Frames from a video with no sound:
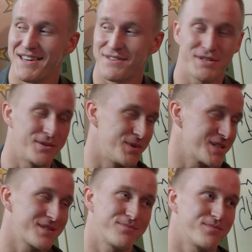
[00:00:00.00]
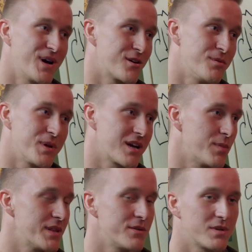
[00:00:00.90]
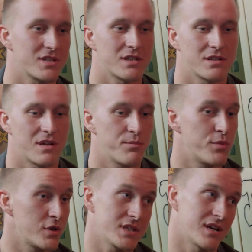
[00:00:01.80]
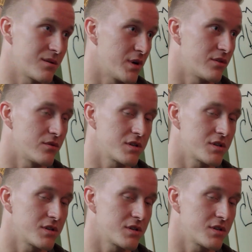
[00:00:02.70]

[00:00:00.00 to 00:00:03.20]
Все у нас огромная команда, у нас разноперстная команда.